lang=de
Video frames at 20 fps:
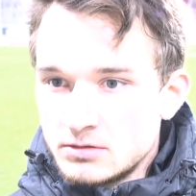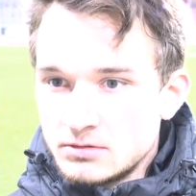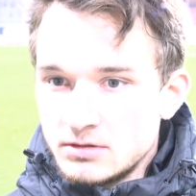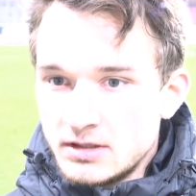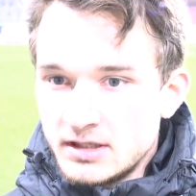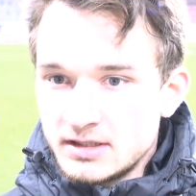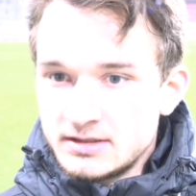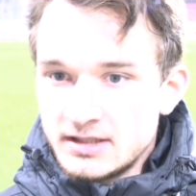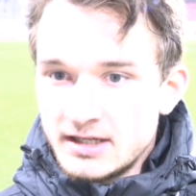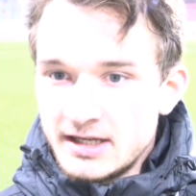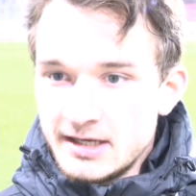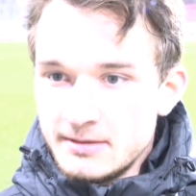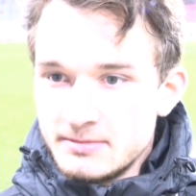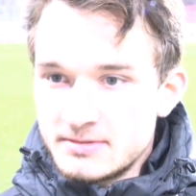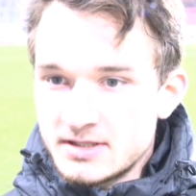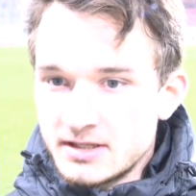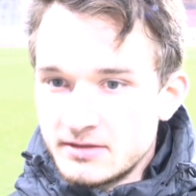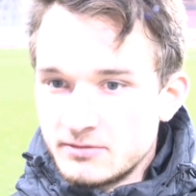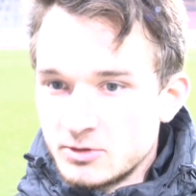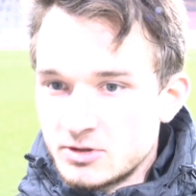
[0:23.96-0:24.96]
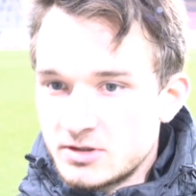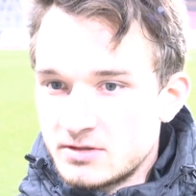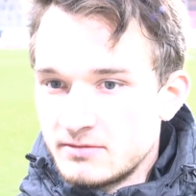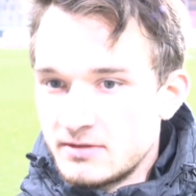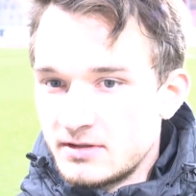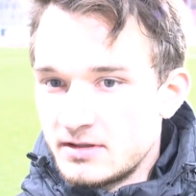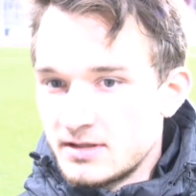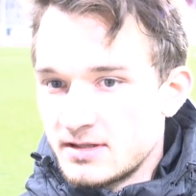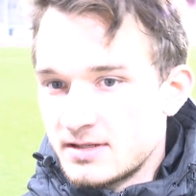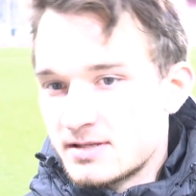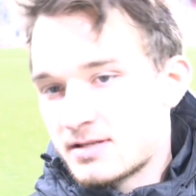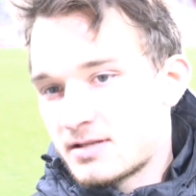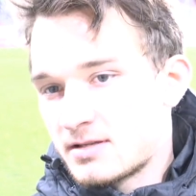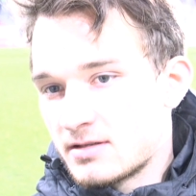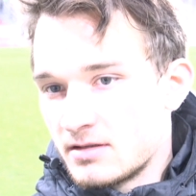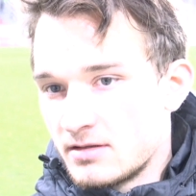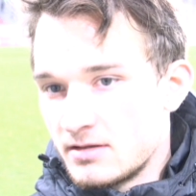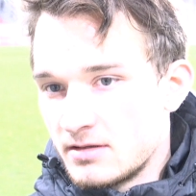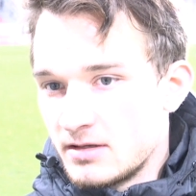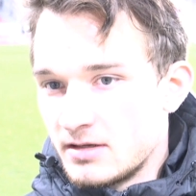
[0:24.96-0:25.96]
Nach der Halbzeit wussten wir, dass
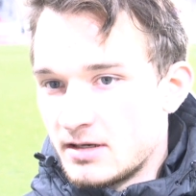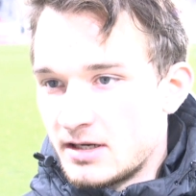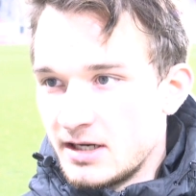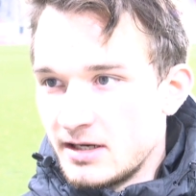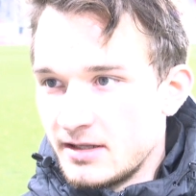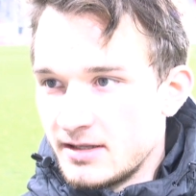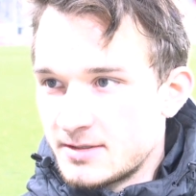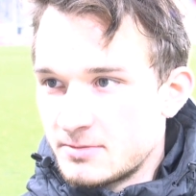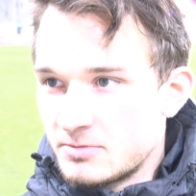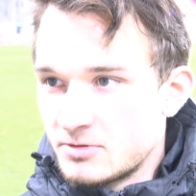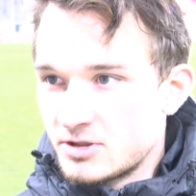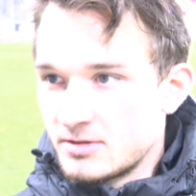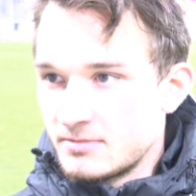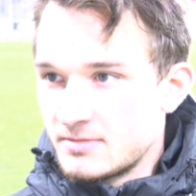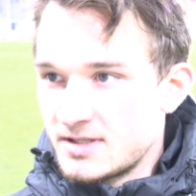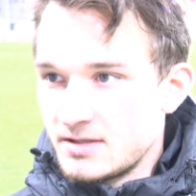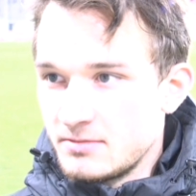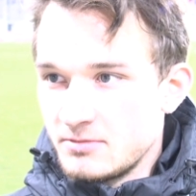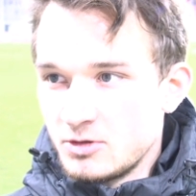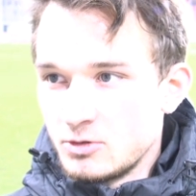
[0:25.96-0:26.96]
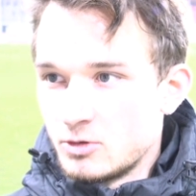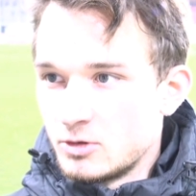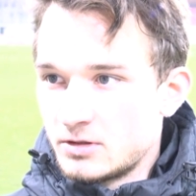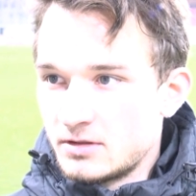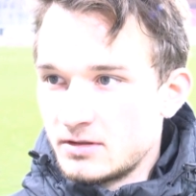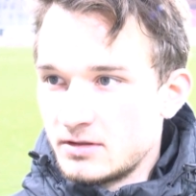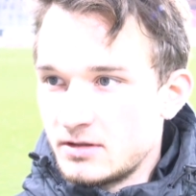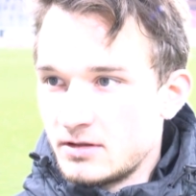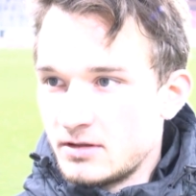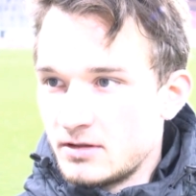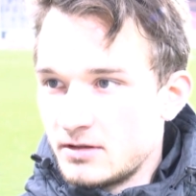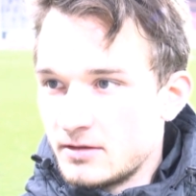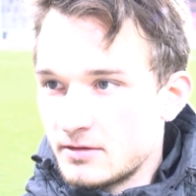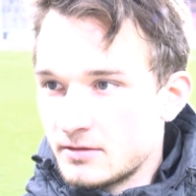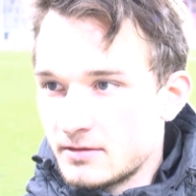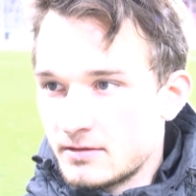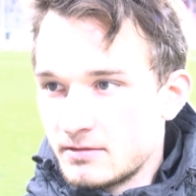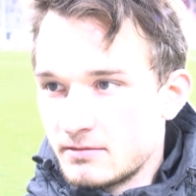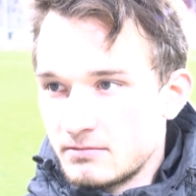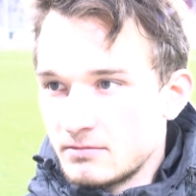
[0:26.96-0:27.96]
äh, Halle jetzt bestimmt 10 Minuten äh,
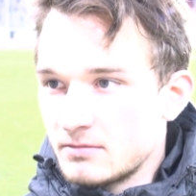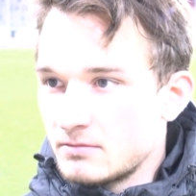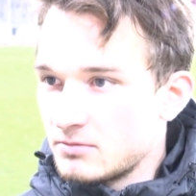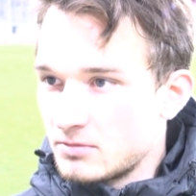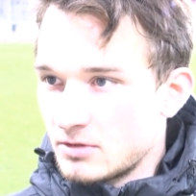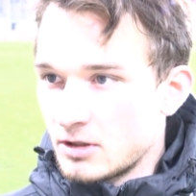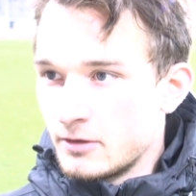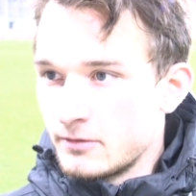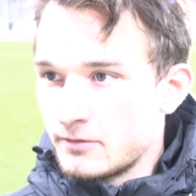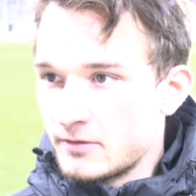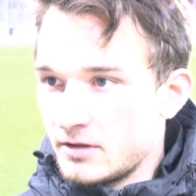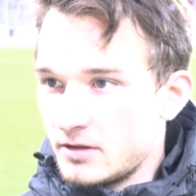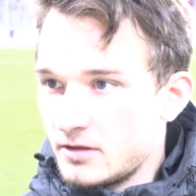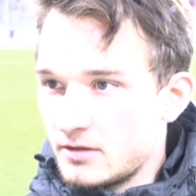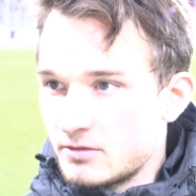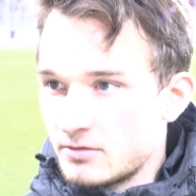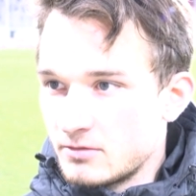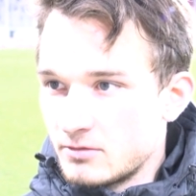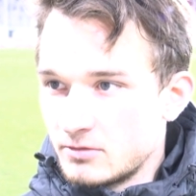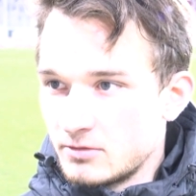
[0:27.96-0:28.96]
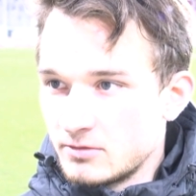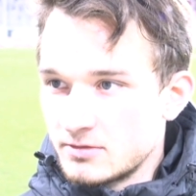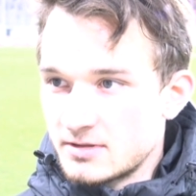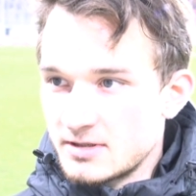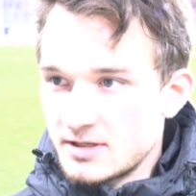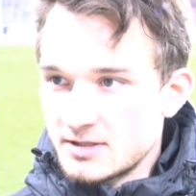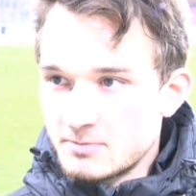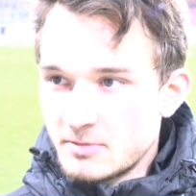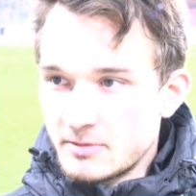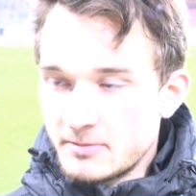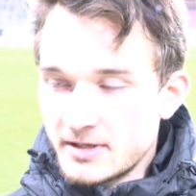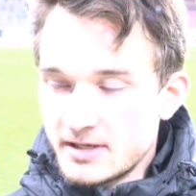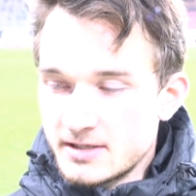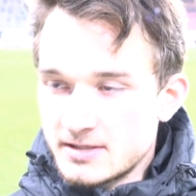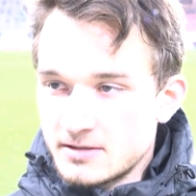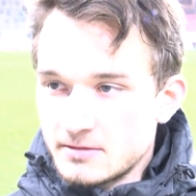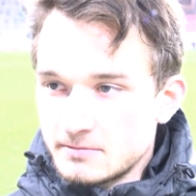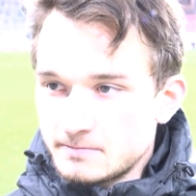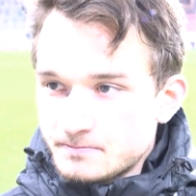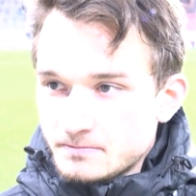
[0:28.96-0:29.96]
drauf geht und uns erstmal
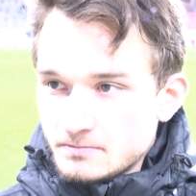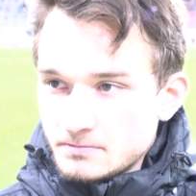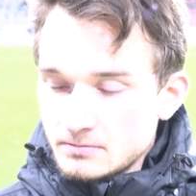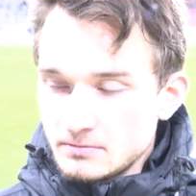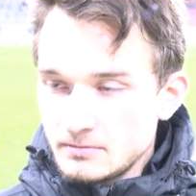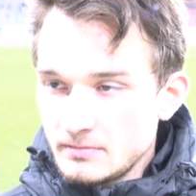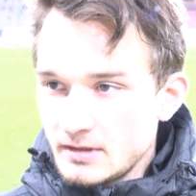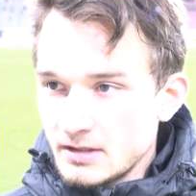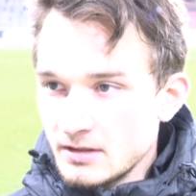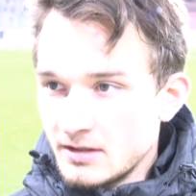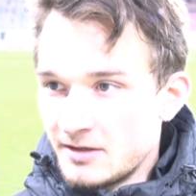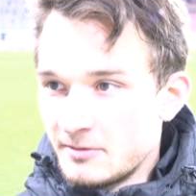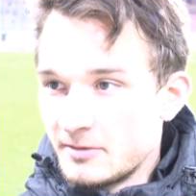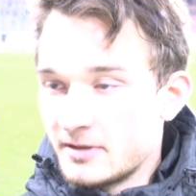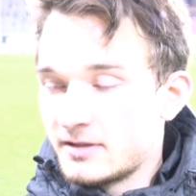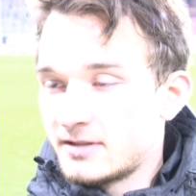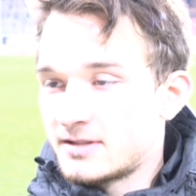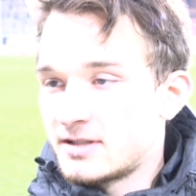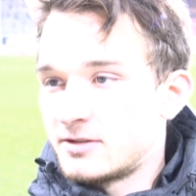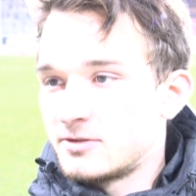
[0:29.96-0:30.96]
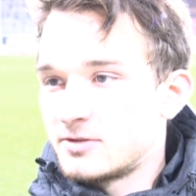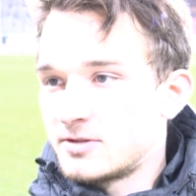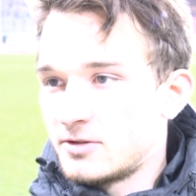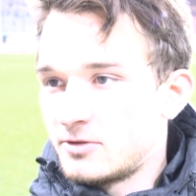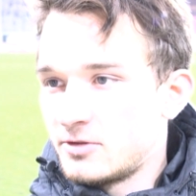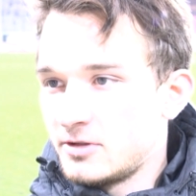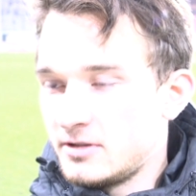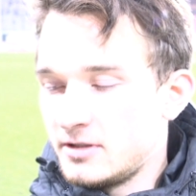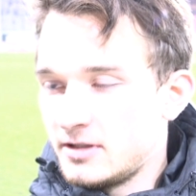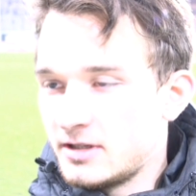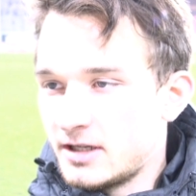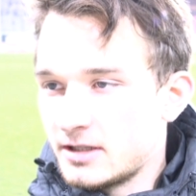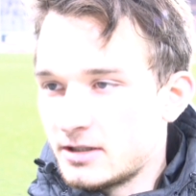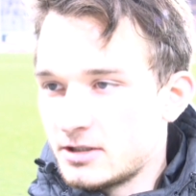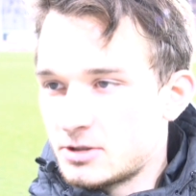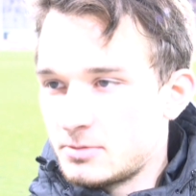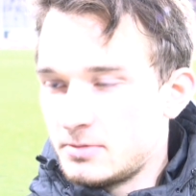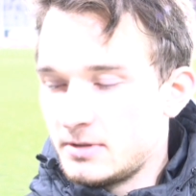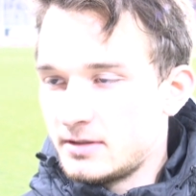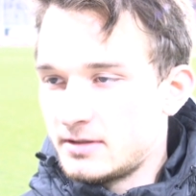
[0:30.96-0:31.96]
presst. Aber das hat uns natürlich in die Karten
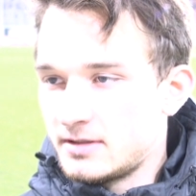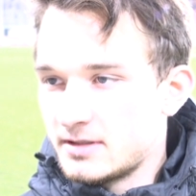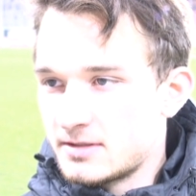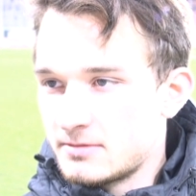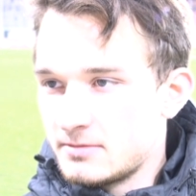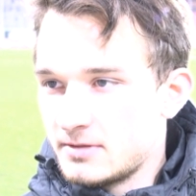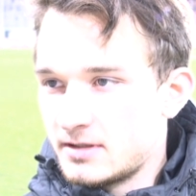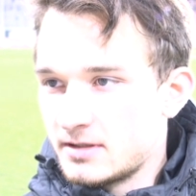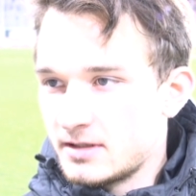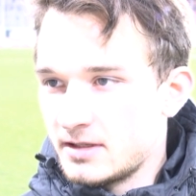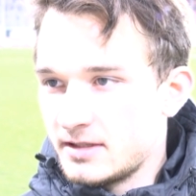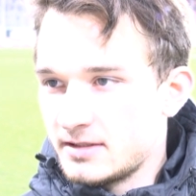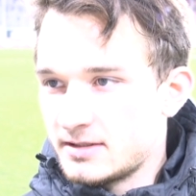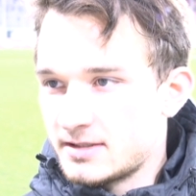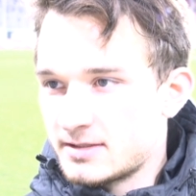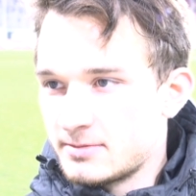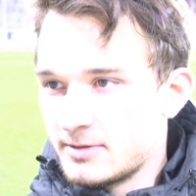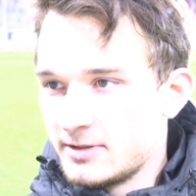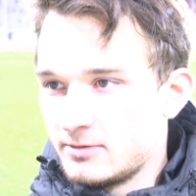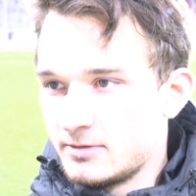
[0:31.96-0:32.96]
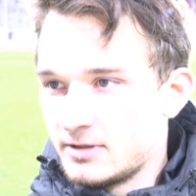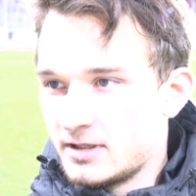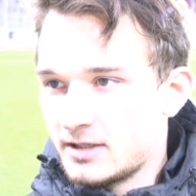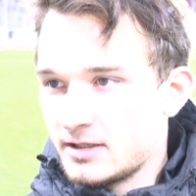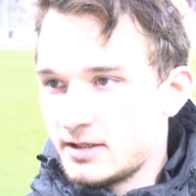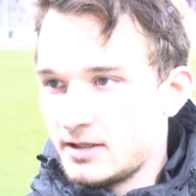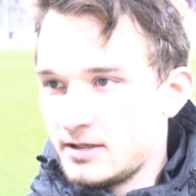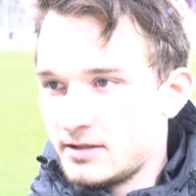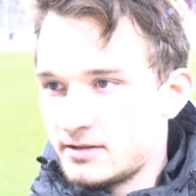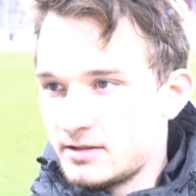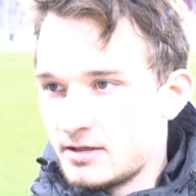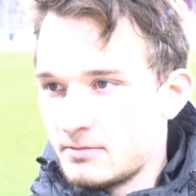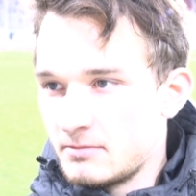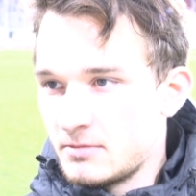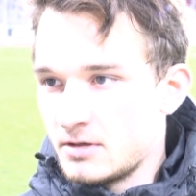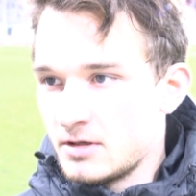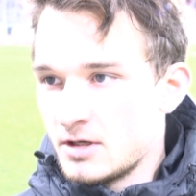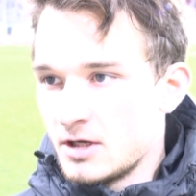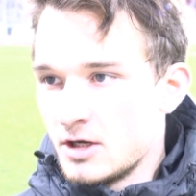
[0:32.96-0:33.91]
gespielt, dass wir dann gleich das 2-0 nachgelegt haben.